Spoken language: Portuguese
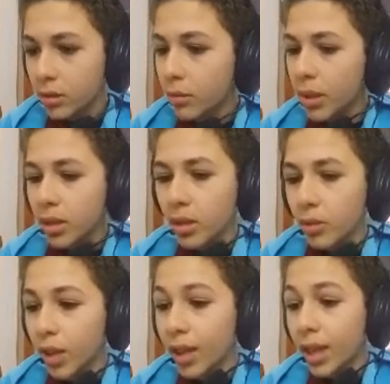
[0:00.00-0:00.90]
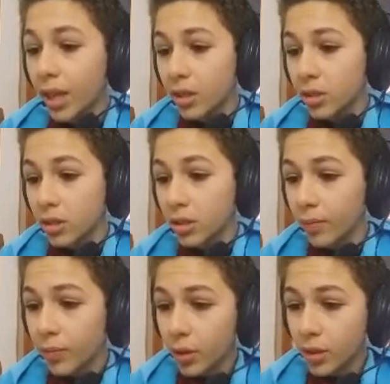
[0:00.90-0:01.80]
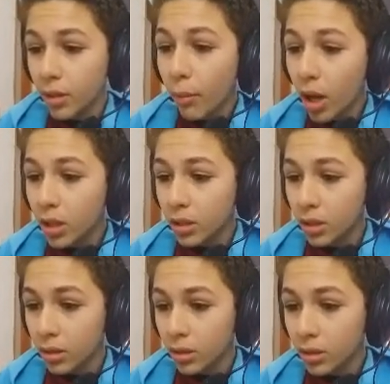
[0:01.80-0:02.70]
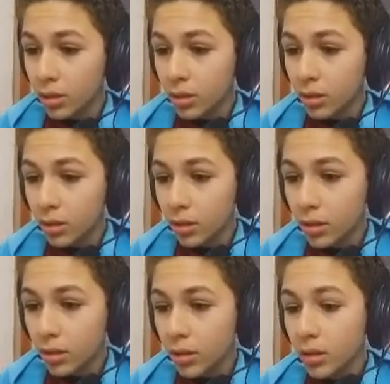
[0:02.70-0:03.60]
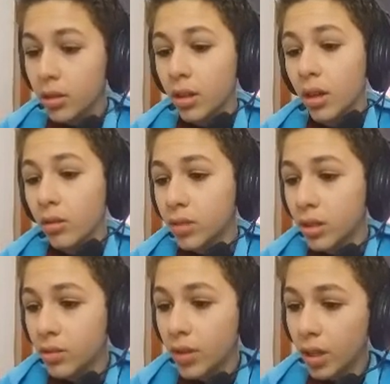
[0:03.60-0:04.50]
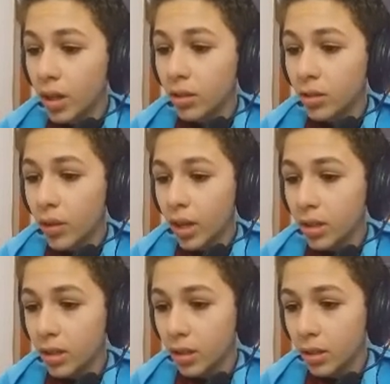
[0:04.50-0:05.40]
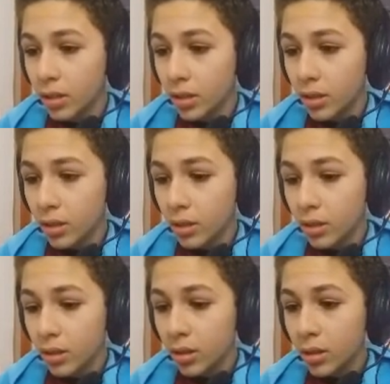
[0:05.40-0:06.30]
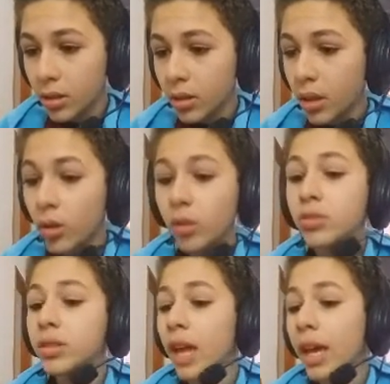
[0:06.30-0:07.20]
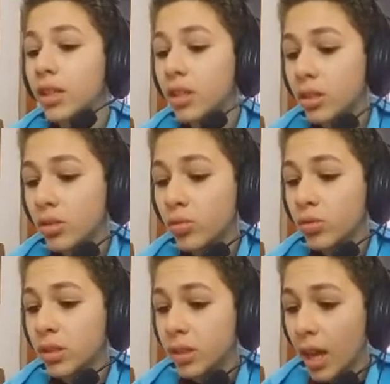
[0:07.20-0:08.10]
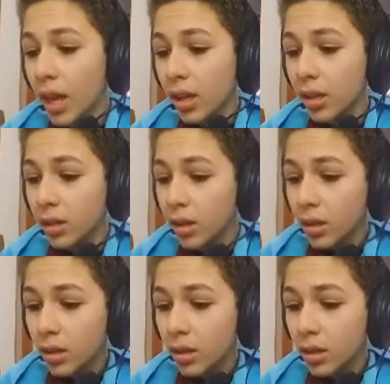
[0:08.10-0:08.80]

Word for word: Também não, tá quente. Então essa bolinha. Não, está esfriando. Então é aqui. Não, eu não sei, gente. Eu não sei.